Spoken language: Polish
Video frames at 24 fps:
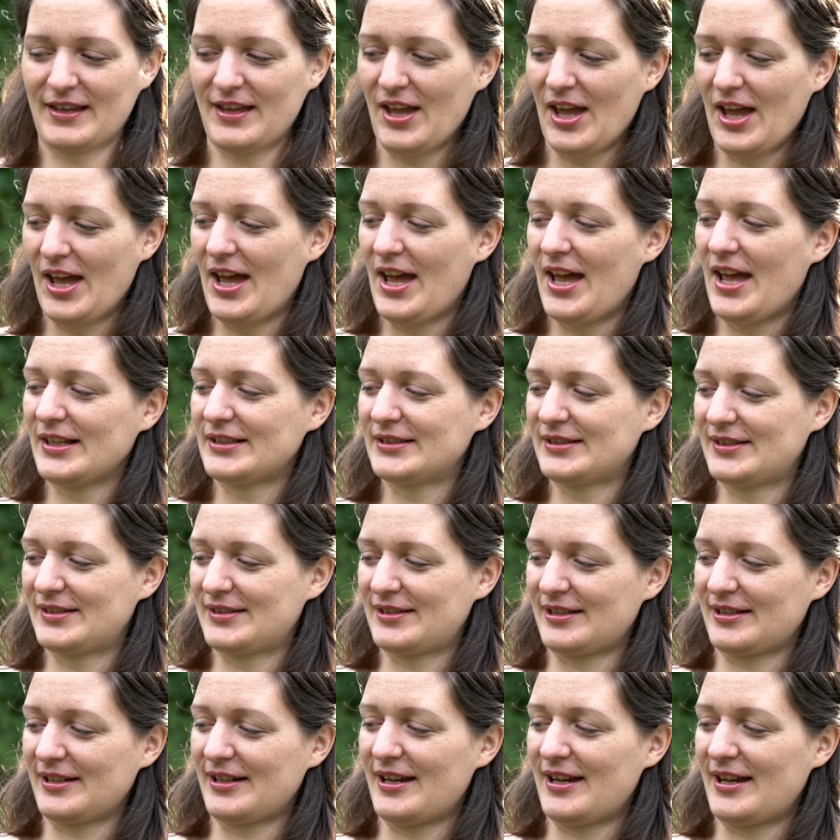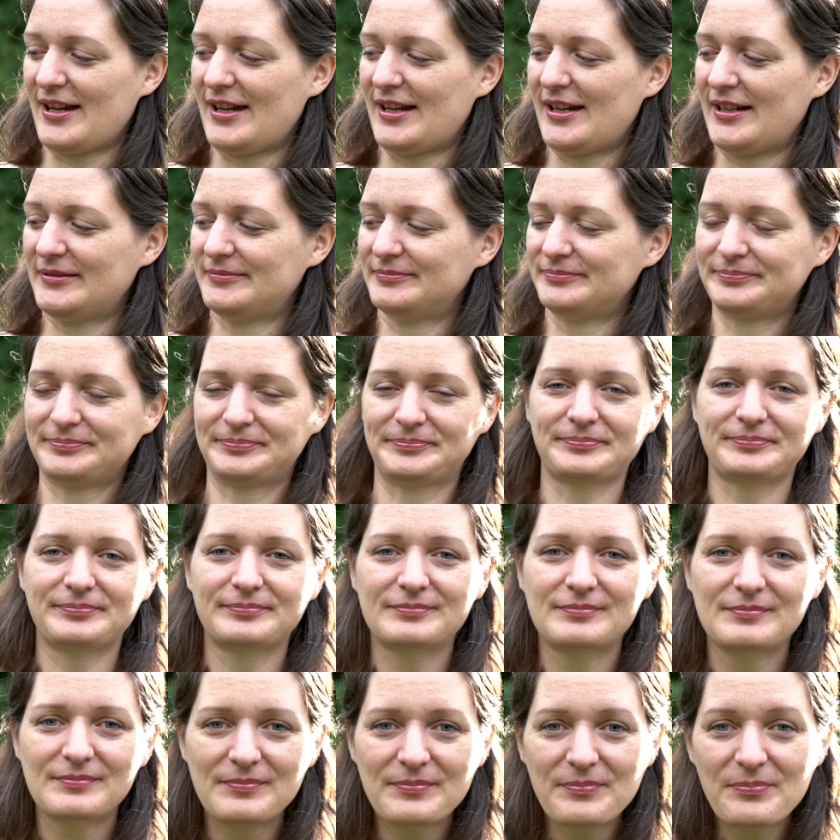Ekstra!
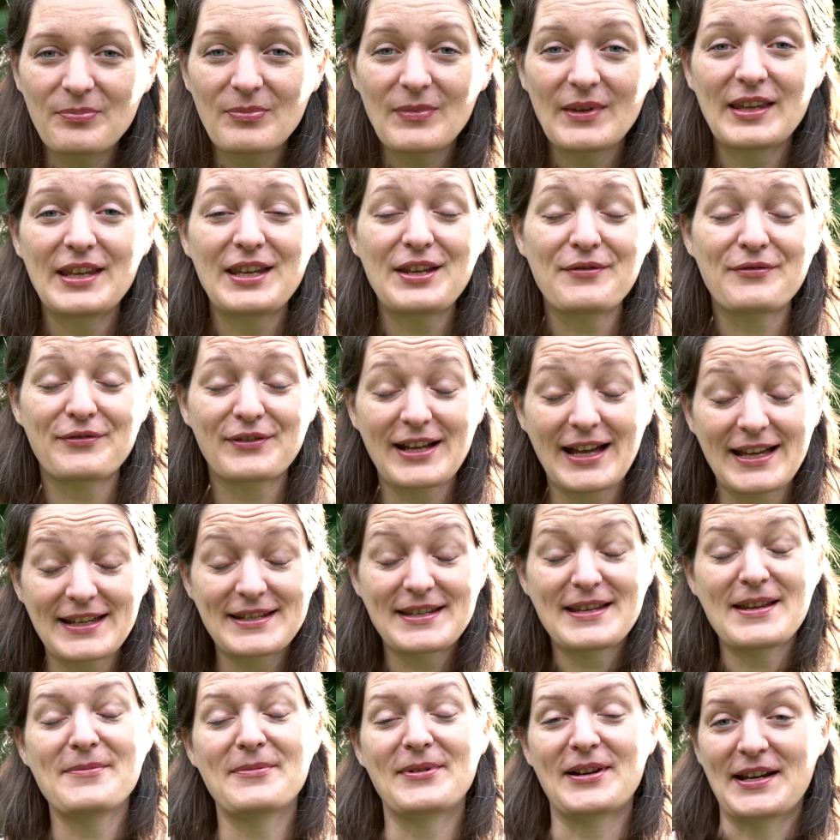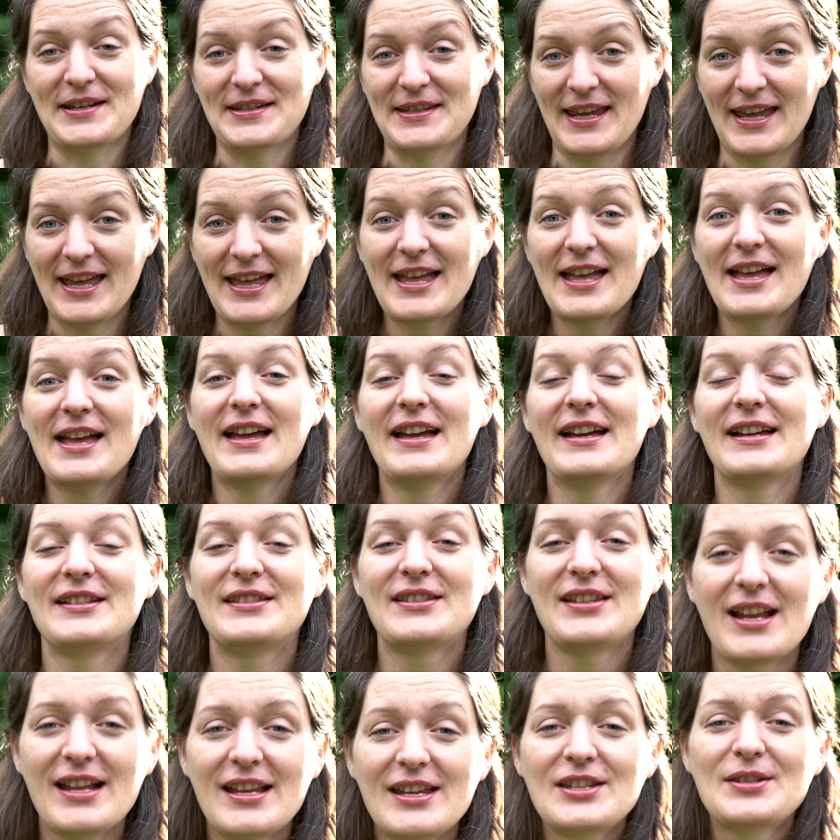I w każdym razie
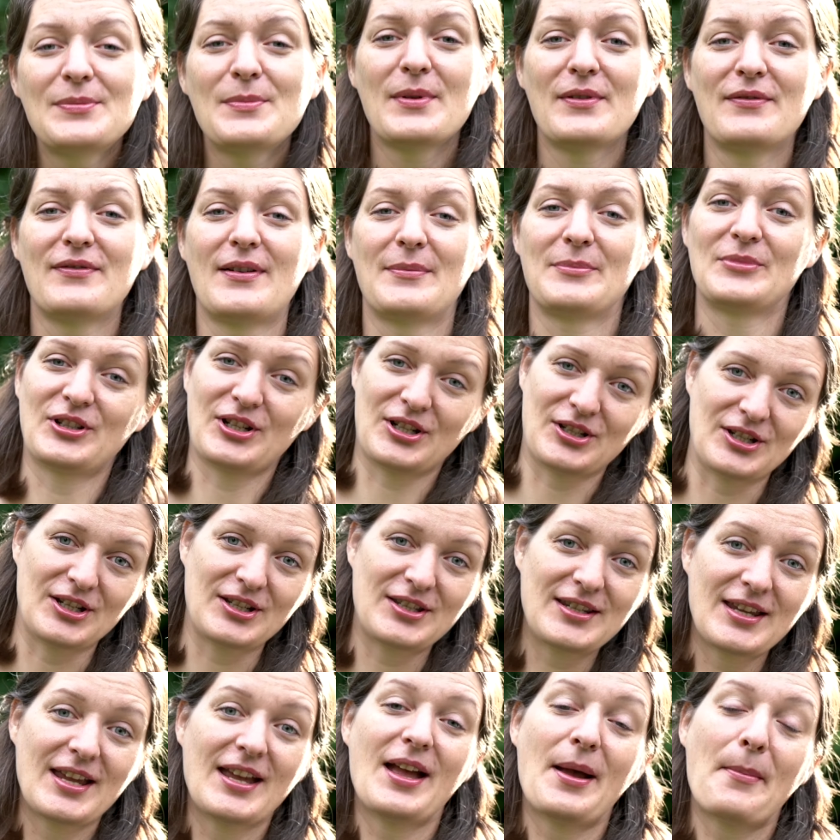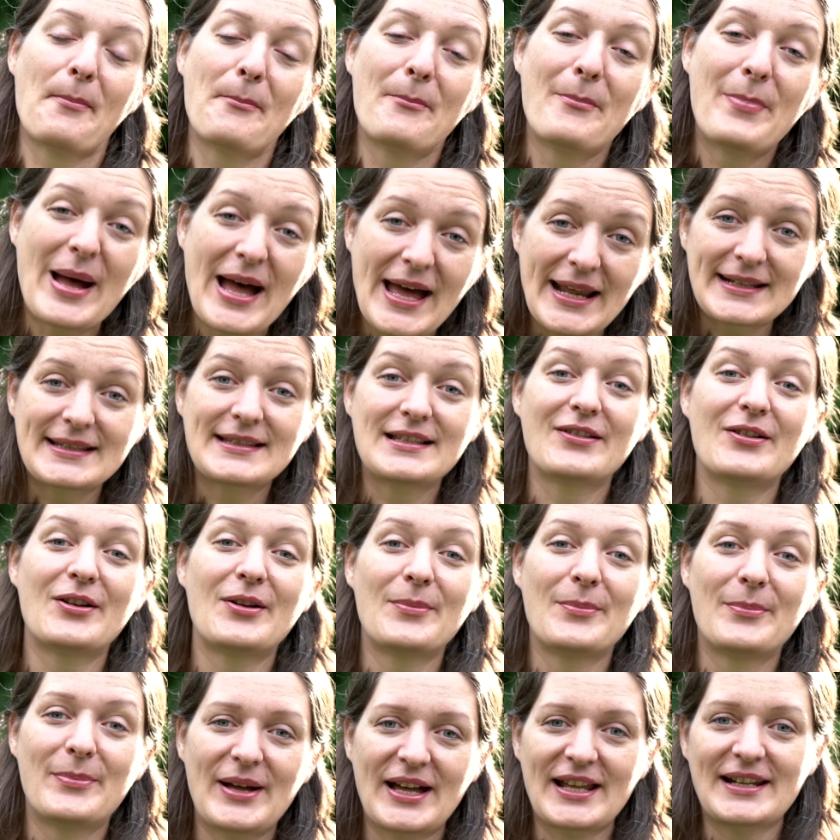chcieliśmy Wam życzyć bardzo,
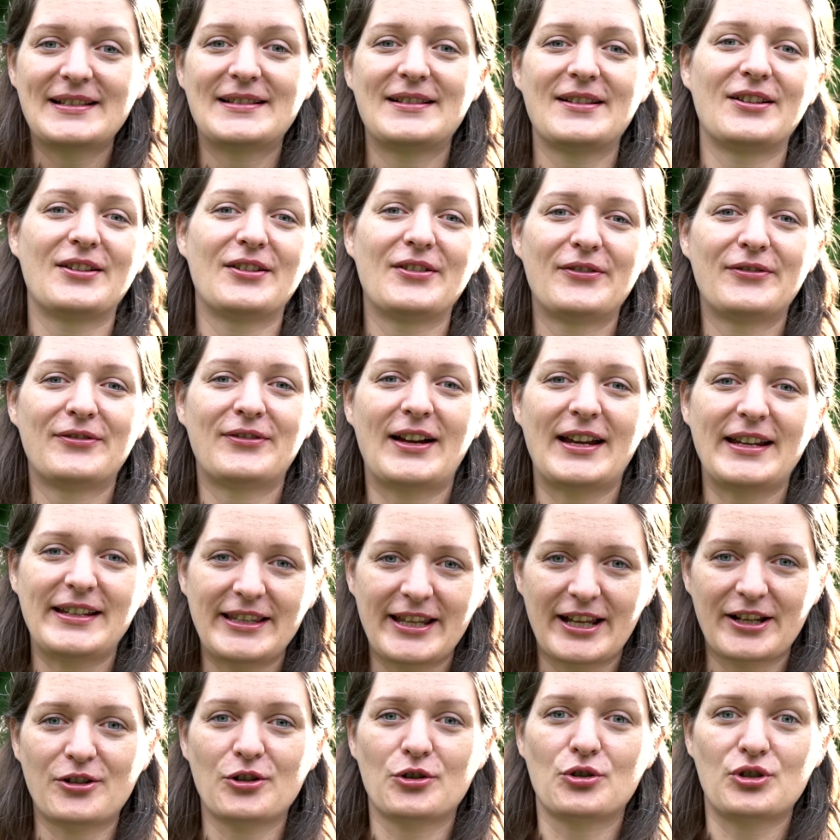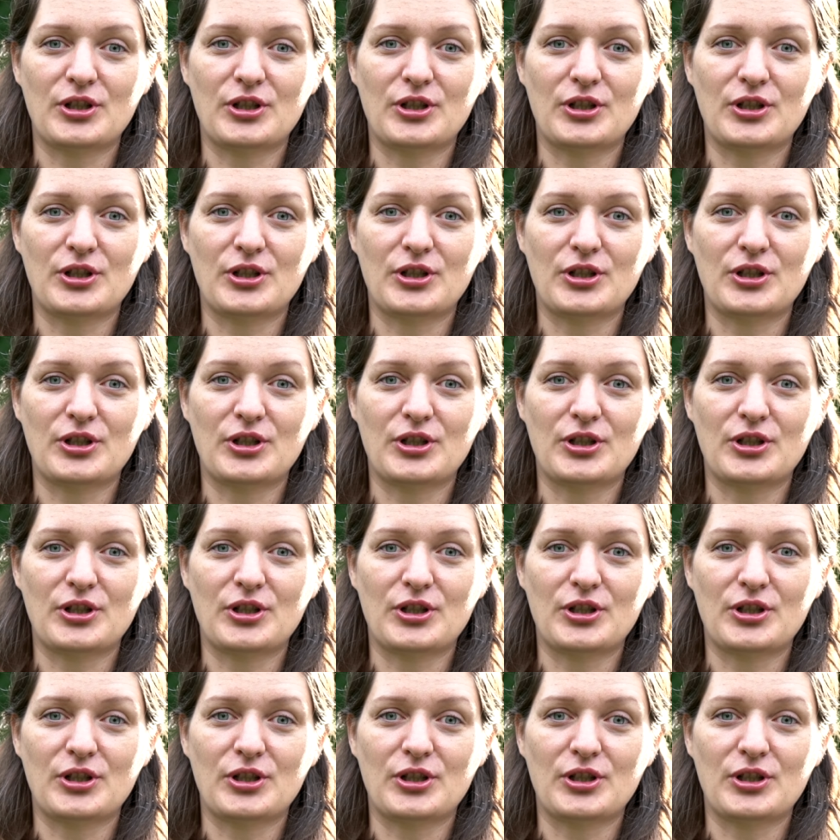bardzo fajnego